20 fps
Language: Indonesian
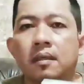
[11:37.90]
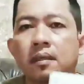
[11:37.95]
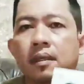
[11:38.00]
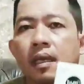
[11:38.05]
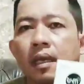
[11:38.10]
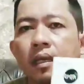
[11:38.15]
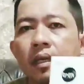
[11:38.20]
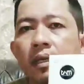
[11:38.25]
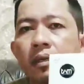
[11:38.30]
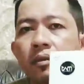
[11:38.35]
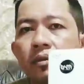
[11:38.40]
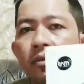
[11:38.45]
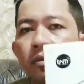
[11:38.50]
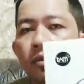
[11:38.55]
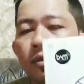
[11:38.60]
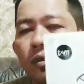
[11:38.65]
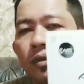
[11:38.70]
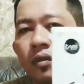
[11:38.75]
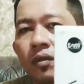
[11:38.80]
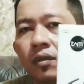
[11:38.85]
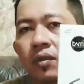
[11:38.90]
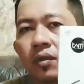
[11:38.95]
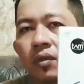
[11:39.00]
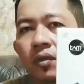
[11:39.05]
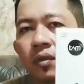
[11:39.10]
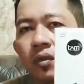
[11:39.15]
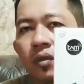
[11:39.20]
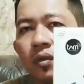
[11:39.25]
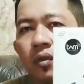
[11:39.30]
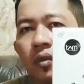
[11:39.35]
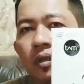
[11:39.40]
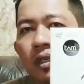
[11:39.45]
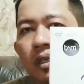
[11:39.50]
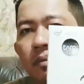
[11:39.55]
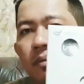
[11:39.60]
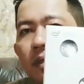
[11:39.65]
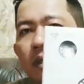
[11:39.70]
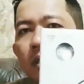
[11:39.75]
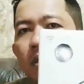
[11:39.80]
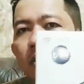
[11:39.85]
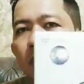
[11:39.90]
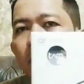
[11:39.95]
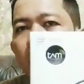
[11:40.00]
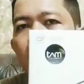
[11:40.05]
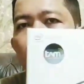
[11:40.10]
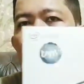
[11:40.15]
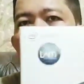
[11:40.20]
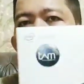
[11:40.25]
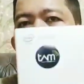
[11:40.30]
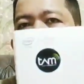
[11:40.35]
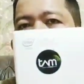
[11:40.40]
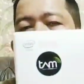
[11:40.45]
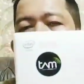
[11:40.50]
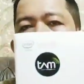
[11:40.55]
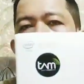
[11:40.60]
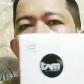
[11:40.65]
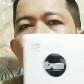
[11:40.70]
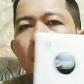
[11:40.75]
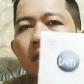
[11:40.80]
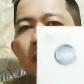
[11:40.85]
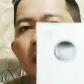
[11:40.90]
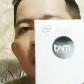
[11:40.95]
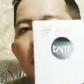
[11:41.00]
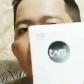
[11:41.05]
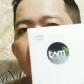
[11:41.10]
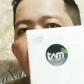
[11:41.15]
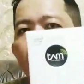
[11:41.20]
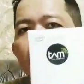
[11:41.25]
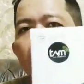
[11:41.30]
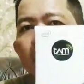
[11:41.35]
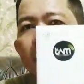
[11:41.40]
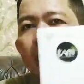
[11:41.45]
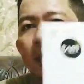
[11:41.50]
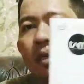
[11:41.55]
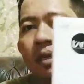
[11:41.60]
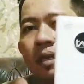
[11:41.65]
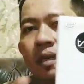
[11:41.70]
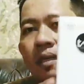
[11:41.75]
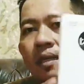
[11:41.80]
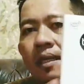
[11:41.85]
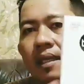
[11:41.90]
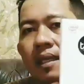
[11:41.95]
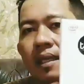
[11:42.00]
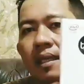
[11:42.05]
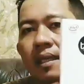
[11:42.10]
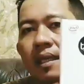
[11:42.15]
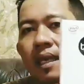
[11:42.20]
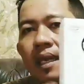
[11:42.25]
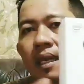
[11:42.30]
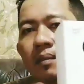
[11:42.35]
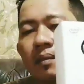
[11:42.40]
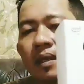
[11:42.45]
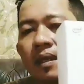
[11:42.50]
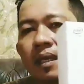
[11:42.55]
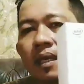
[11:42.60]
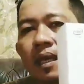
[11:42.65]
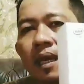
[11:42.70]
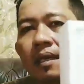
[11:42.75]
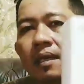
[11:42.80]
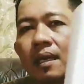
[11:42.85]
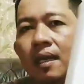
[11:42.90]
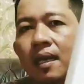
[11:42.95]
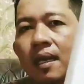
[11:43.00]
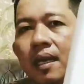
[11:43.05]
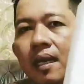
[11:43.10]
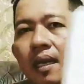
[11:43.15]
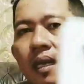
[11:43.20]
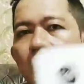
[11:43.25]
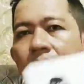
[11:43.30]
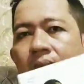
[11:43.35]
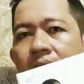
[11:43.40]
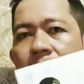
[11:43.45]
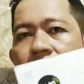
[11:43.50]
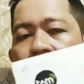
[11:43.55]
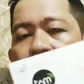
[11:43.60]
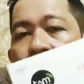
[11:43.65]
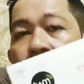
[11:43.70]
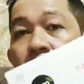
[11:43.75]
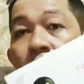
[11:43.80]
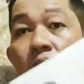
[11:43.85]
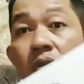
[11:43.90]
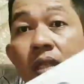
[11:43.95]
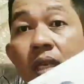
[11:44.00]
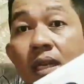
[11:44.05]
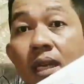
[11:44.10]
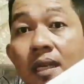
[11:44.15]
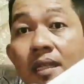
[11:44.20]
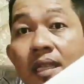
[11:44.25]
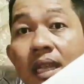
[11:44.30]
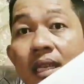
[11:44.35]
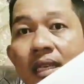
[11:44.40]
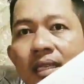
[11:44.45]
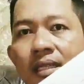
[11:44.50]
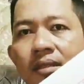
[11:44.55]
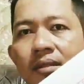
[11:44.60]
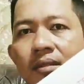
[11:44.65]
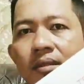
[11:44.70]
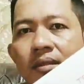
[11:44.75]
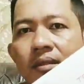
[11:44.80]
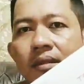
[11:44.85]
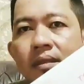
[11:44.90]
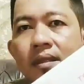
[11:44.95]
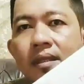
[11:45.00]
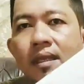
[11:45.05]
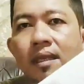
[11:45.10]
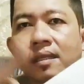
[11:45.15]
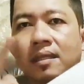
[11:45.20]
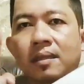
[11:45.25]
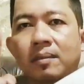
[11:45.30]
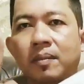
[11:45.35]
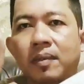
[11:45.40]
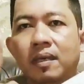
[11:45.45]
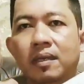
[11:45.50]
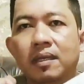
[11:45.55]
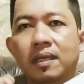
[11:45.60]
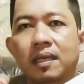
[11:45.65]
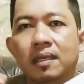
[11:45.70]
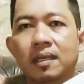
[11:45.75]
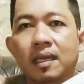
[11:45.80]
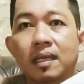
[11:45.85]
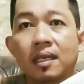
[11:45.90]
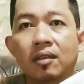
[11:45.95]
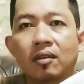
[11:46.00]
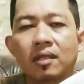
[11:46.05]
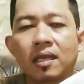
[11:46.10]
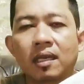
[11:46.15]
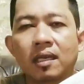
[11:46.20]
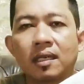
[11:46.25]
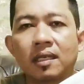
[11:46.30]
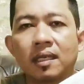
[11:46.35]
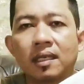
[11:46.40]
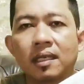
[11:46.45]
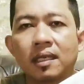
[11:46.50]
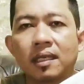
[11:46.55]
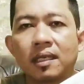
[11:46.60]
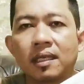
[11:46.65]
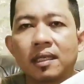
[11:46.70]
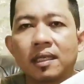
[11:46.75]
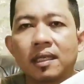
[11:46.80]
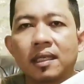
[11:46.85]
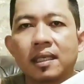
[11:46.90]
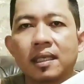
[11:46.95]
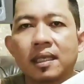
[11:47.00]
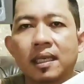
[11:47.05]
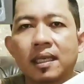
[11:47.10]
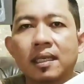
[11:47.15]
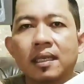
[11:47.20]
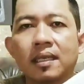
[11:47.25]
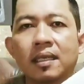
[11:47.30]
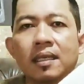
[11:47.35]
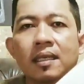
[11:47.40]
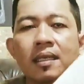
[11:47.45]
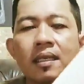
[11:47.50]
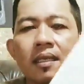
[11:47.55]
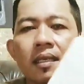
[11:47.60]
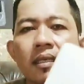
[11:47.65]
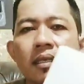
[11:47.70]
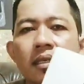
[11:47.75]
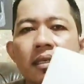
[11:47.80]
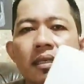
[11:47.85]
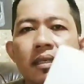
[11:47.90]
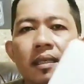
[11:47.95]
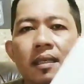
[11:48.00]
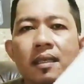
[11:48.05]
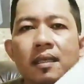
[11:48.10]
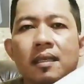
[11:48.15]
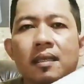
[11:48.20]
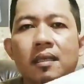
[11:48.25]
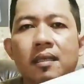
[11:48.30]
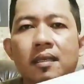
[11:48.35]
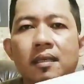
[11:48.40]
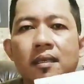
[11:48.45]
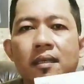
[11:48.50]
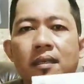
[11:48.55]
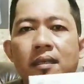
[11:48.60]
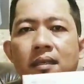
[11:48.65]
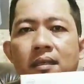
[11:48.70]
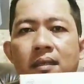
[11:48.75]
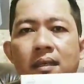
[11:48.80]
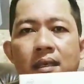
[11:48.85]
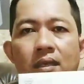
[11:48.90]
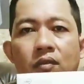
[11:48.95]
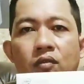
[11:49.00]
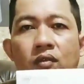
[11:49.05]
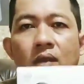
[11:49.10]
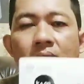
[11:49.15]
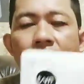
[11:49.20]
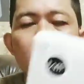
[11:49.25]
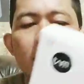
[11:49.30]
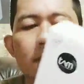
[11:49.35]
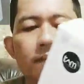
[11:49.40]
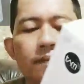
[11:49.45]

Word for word: jadi untuk kebentur kayak gimana pun dia tetap tahan karena di dalam ini ada semacam kotak yang tadi tuh. Nah, seperti yang tadi kotak ini nih di sini ya. Aneh. Jadi kuat.